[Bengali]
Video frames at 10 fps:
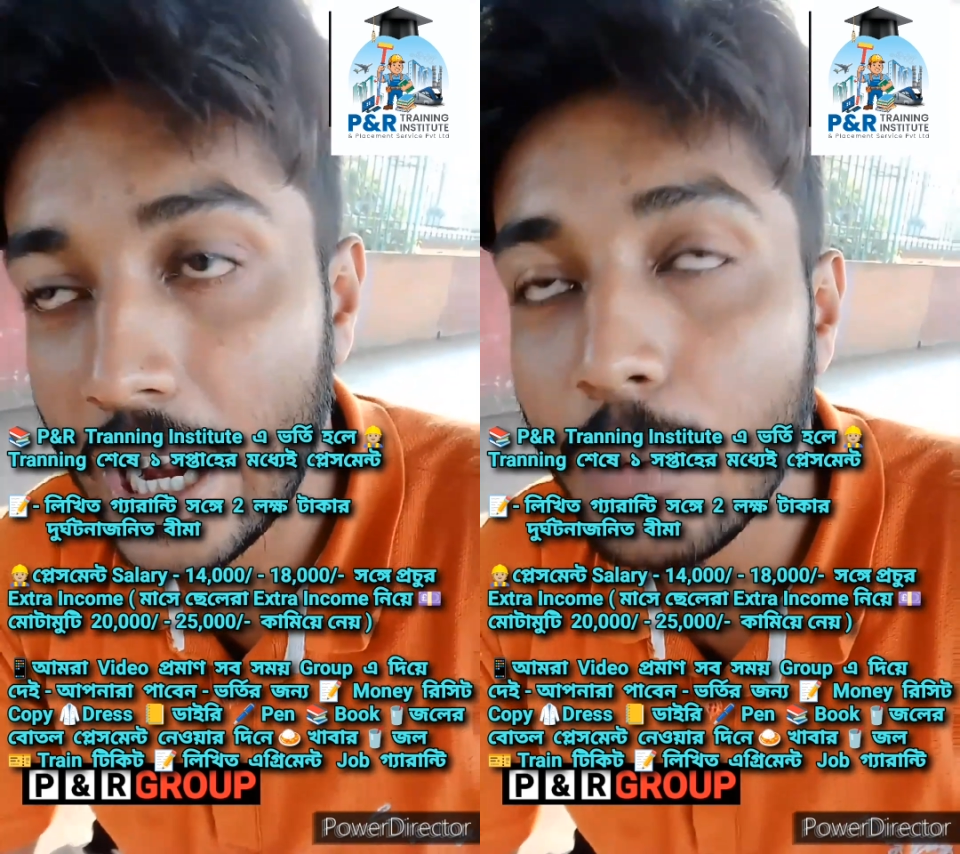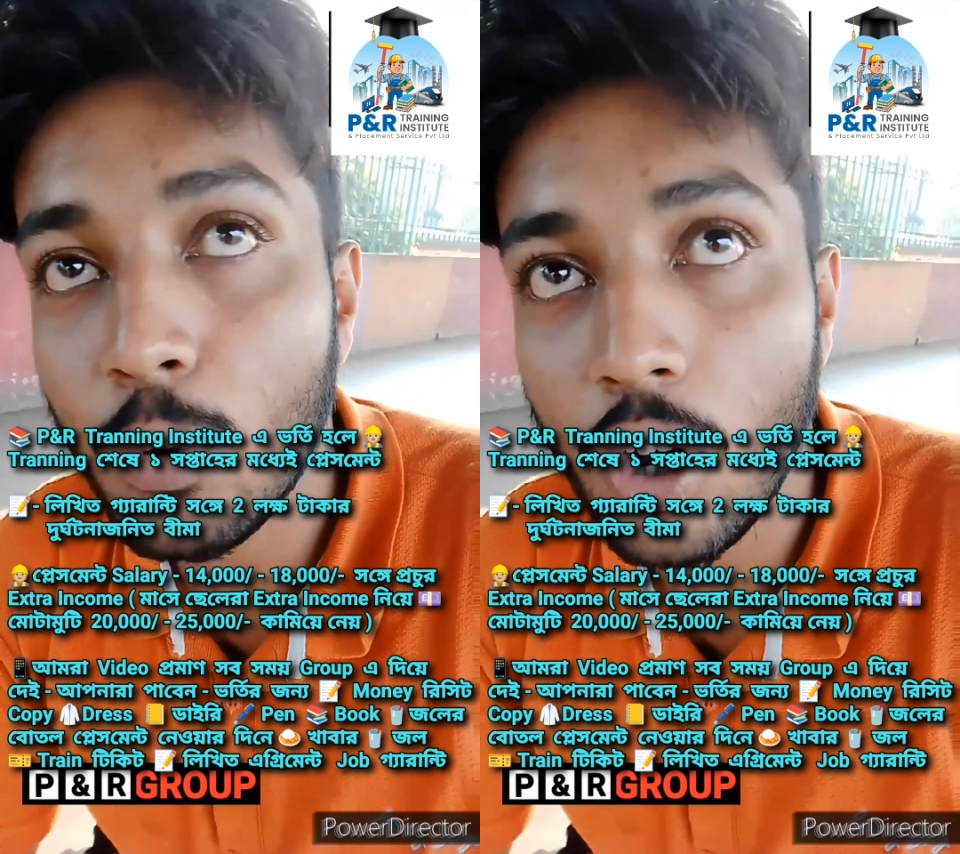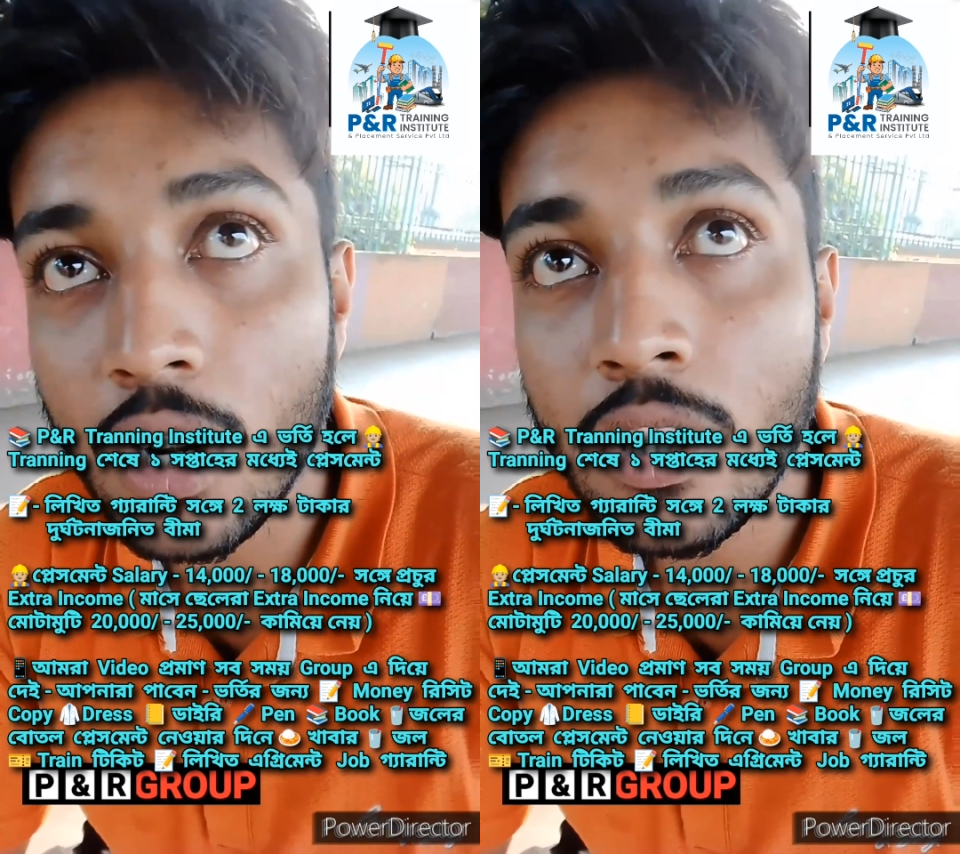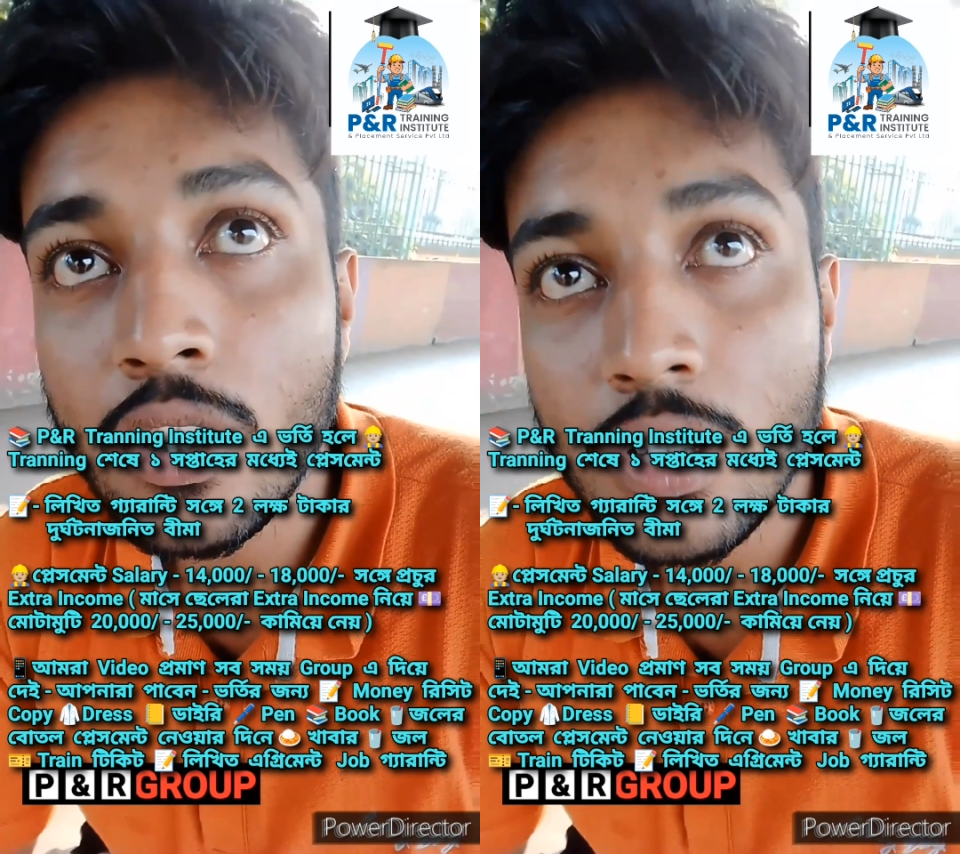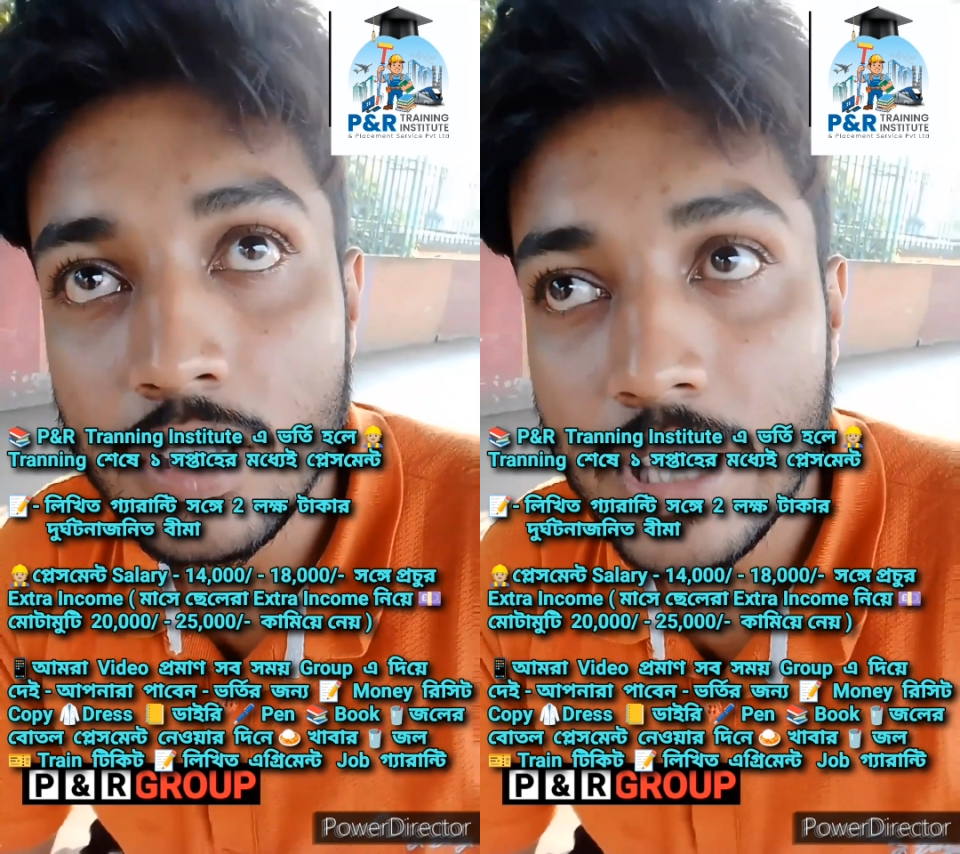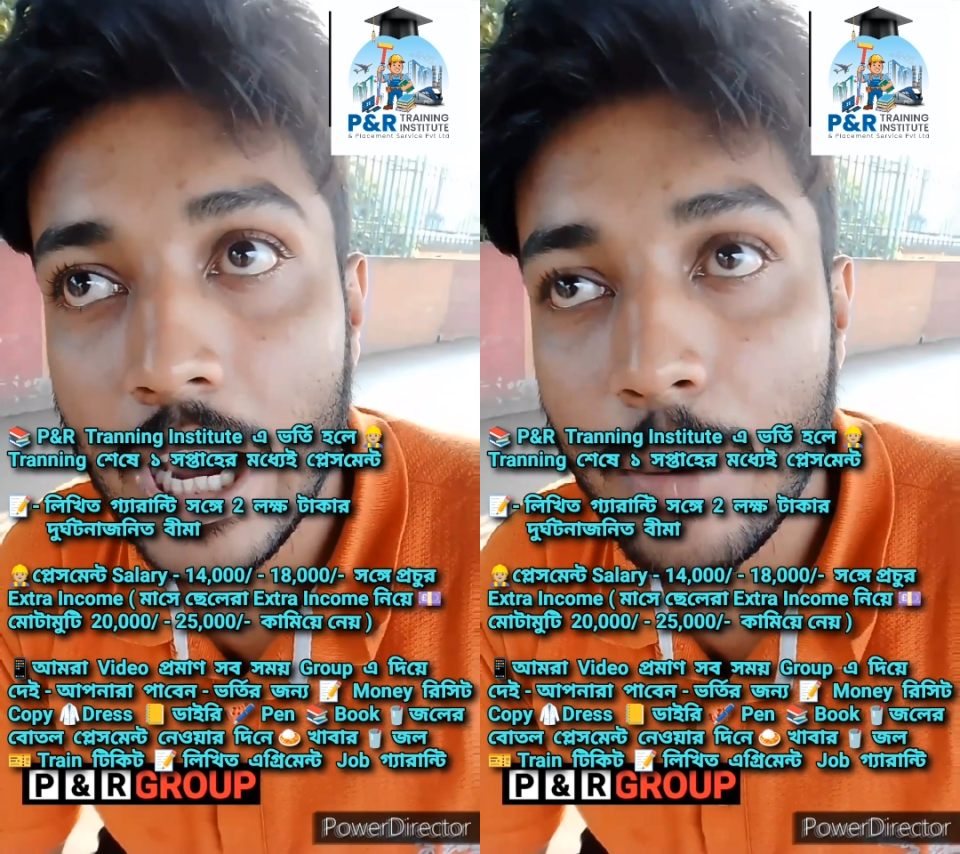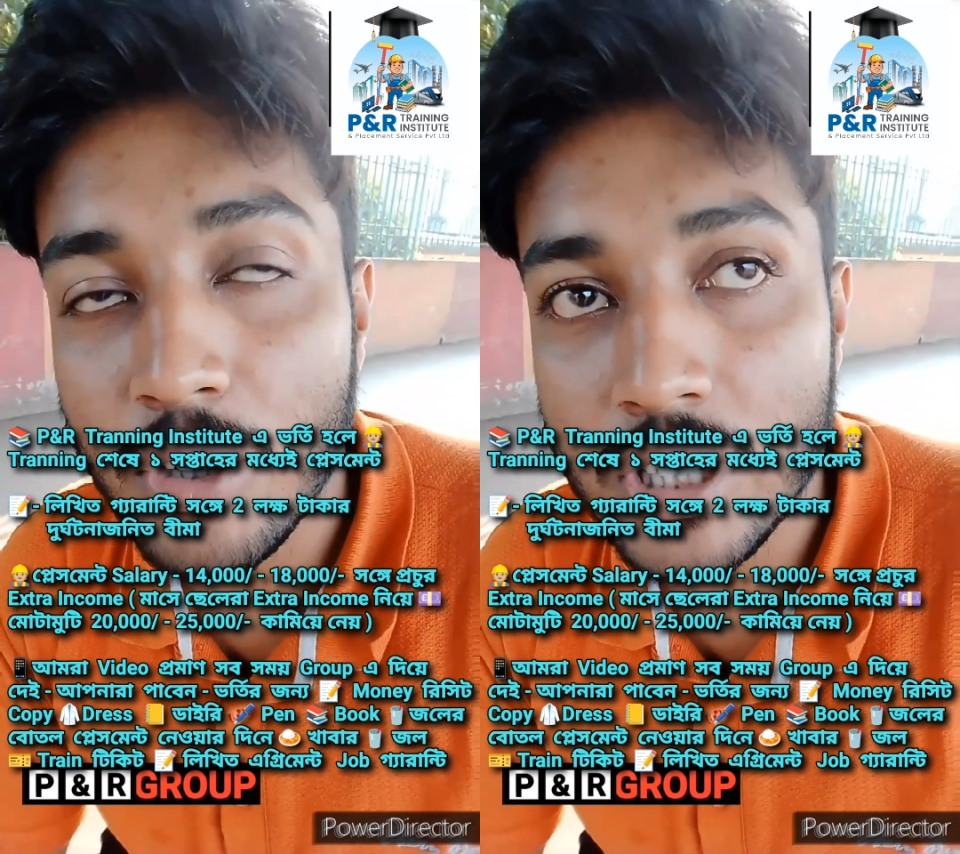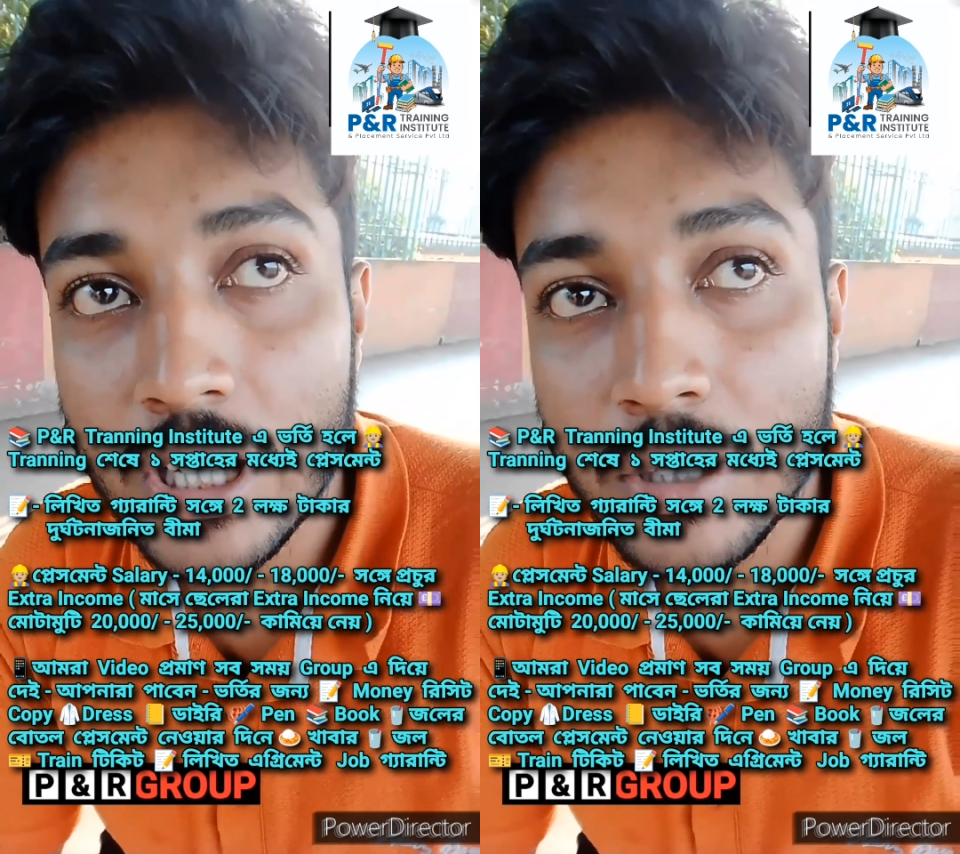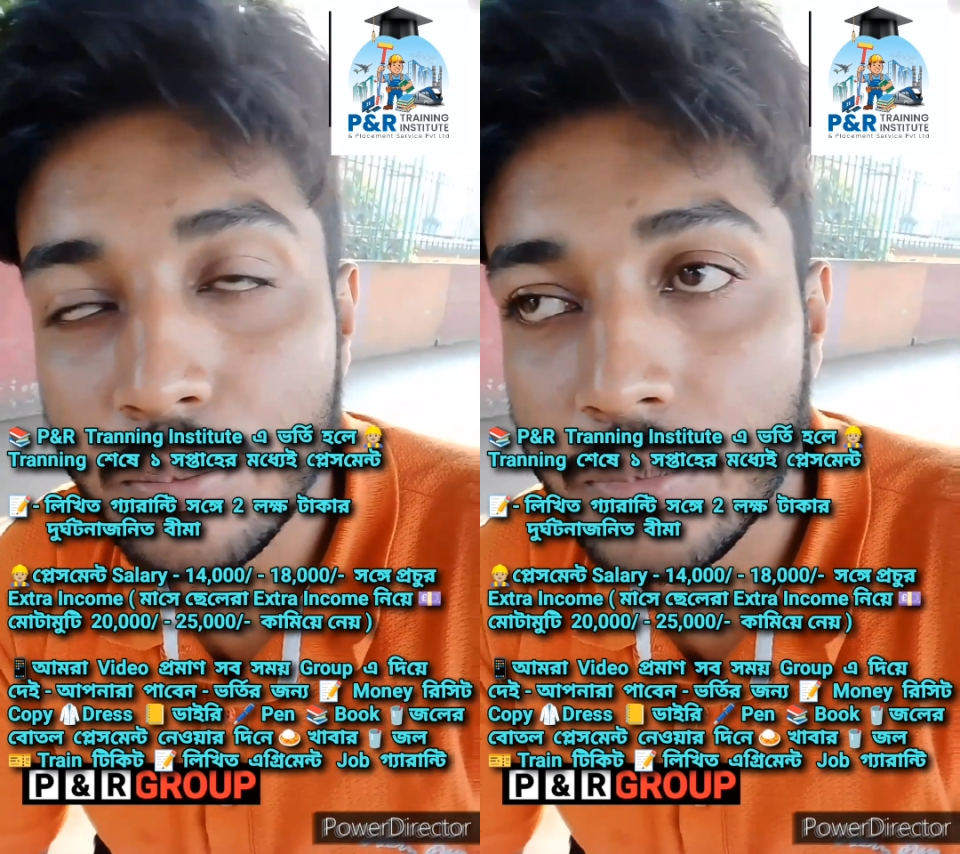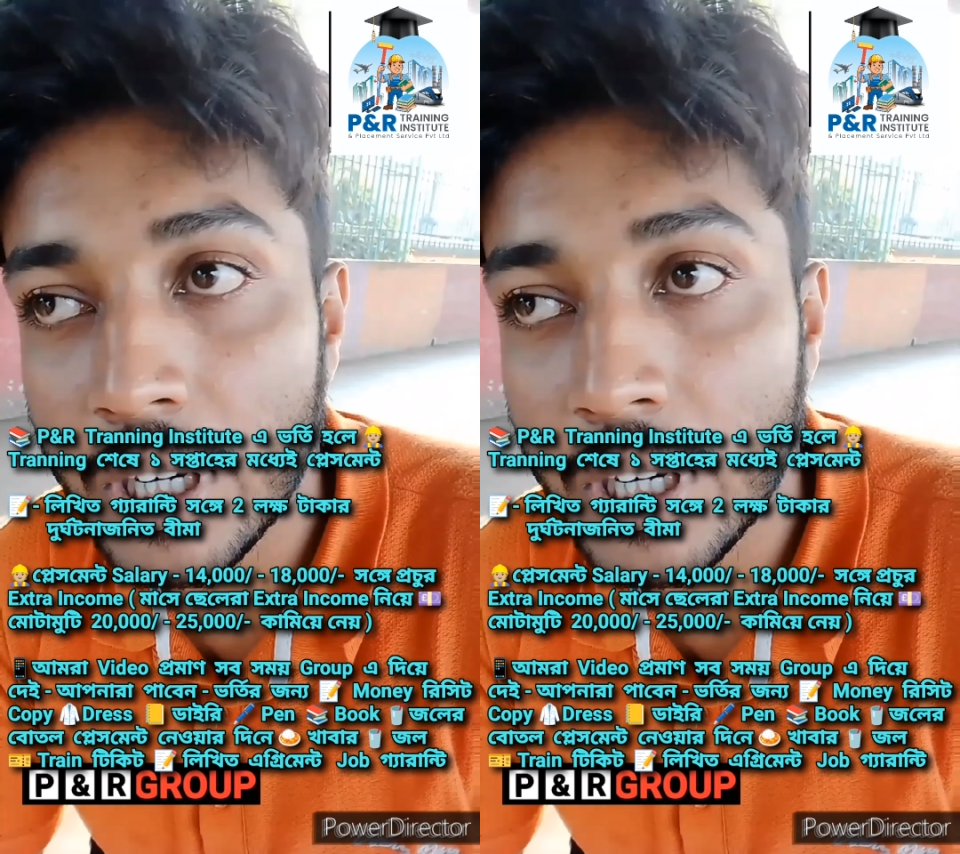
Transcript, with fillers: দেখার পর দেখাবো সে